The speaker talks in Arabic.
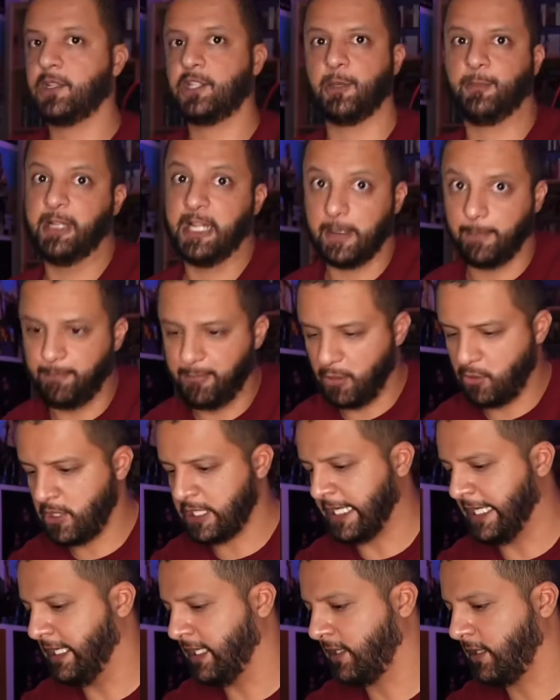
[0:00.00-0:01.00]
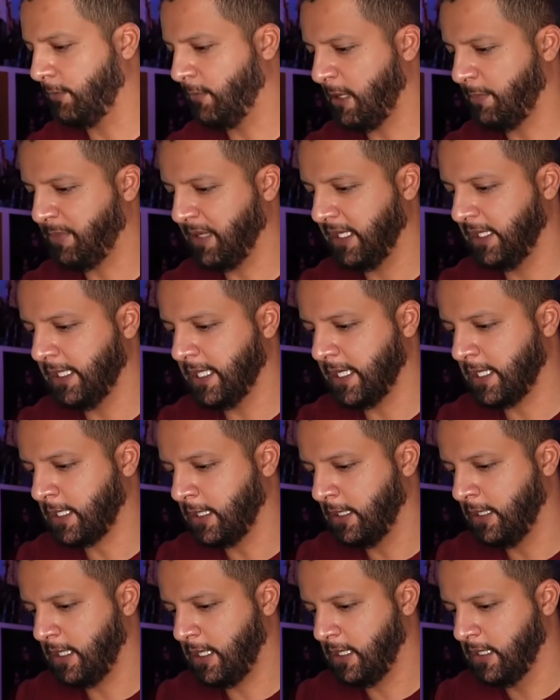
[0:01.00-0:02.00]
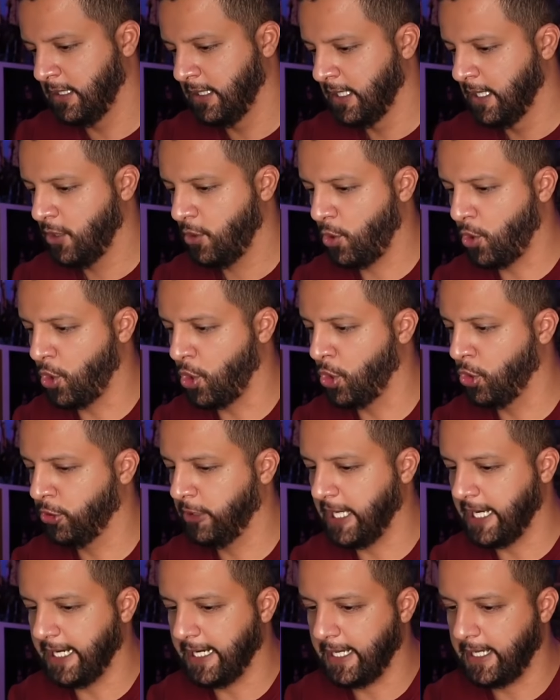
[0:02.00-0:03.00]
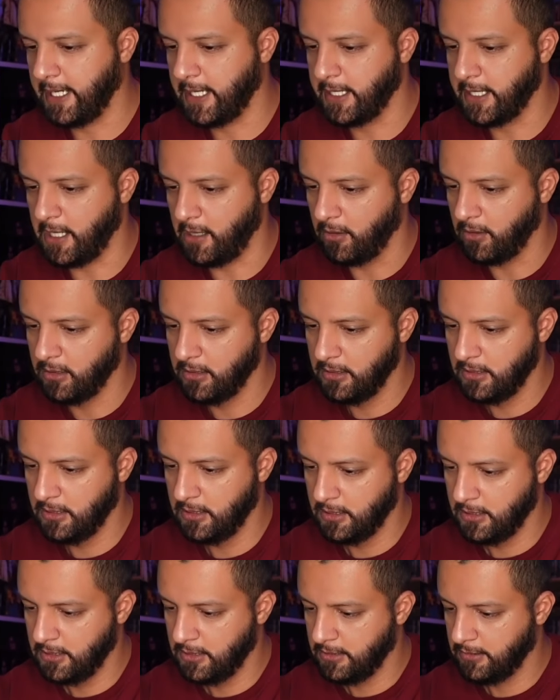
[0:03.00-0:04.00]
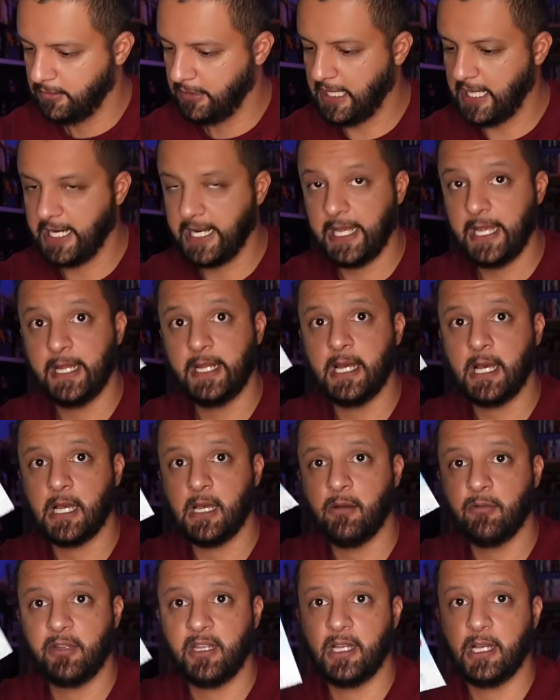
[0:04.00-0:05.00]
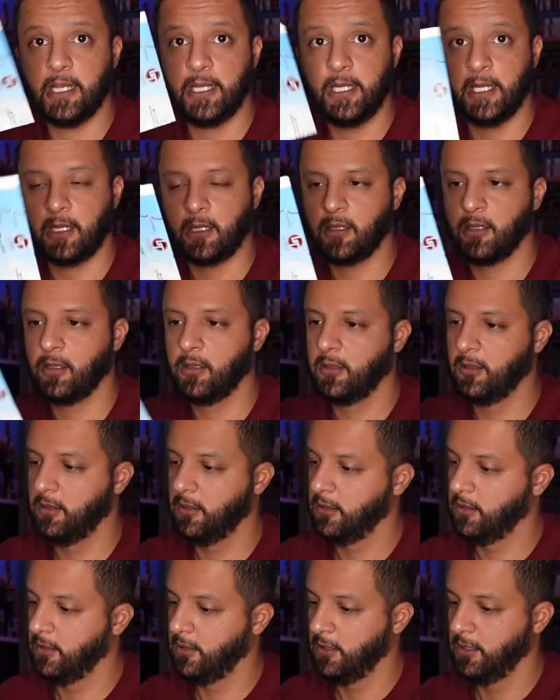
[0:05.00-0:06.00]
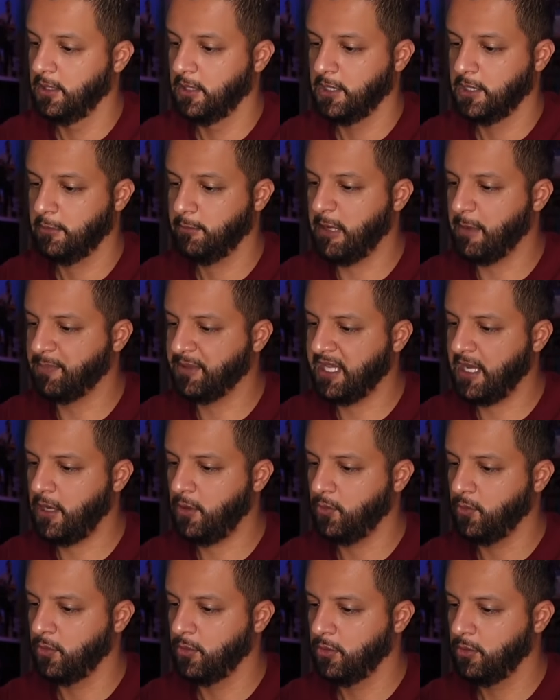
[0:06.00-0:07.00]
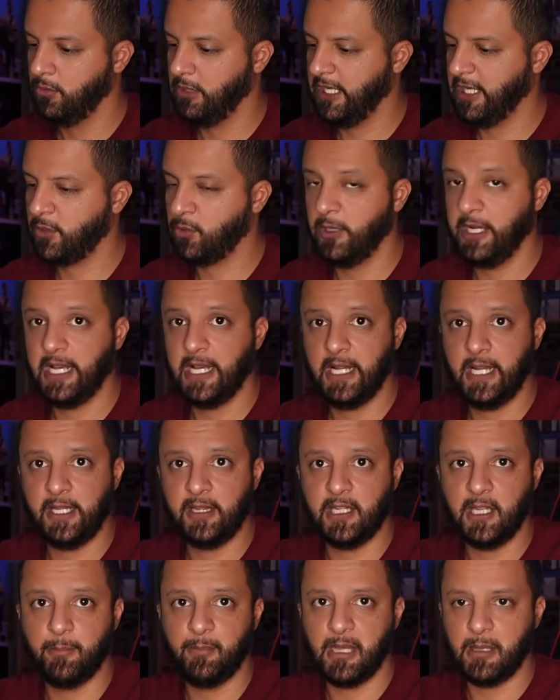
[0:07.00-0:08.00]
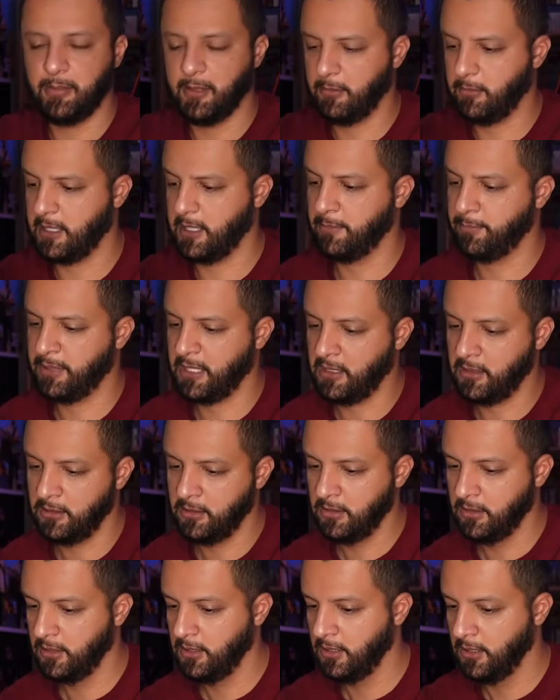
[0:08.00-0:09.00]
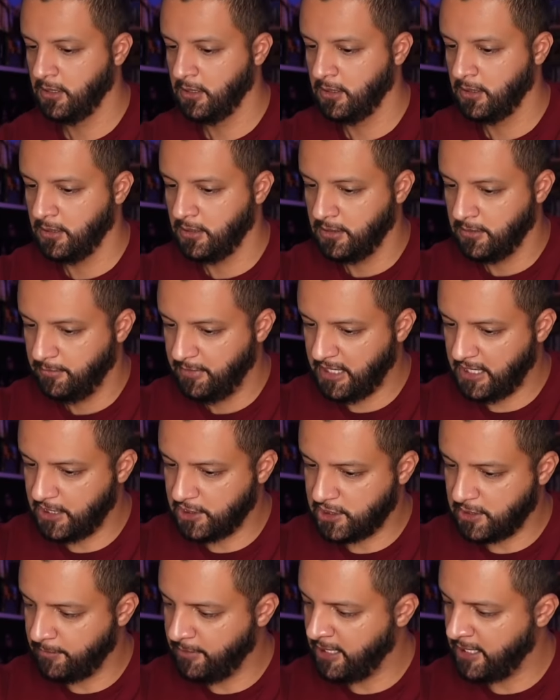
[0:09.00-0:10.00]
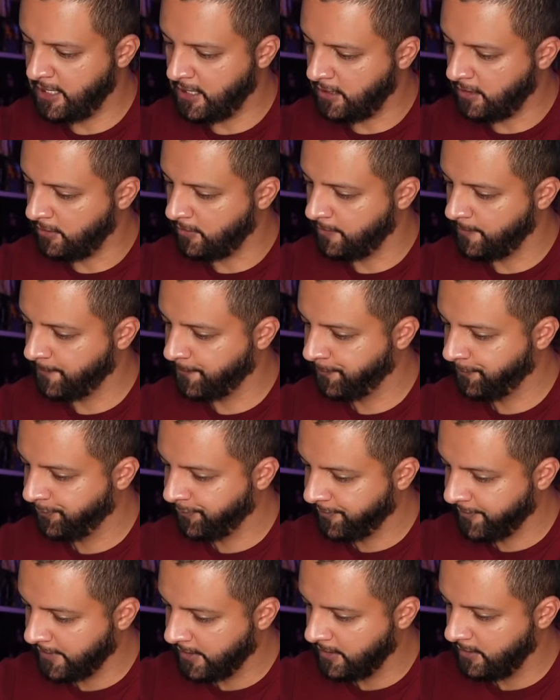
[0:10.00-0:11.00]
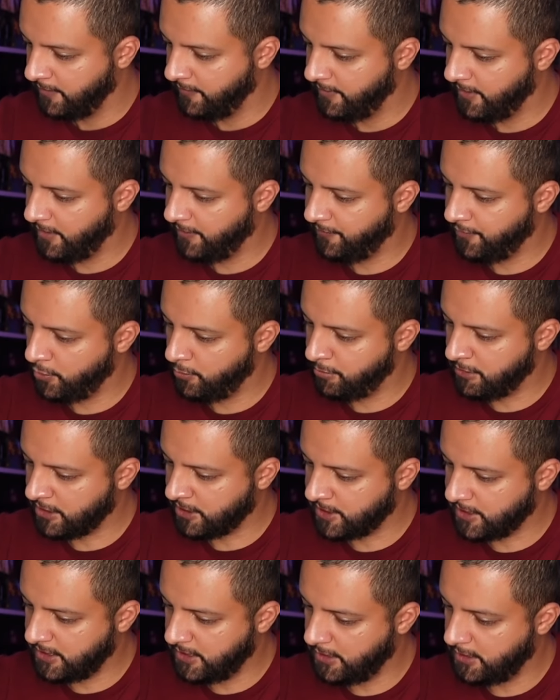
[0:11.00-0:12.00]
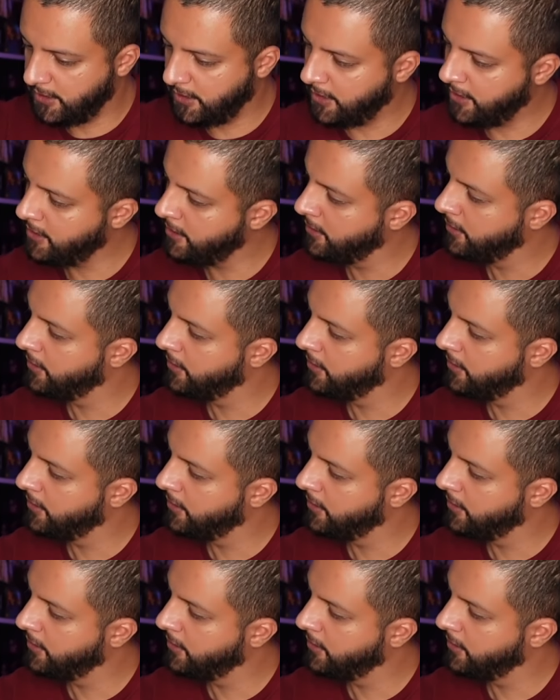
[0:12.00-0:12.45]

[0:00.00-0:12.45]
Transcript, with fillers: جاب لي ربي واقيلا المابايل لداخل لا او لا راهي هنا لا راهي هنا خاوتي هاي لك الماب تاعو وعلى كل حال عندي باه بالمابا لي حاجه مليحه اللي فيه برك السي دي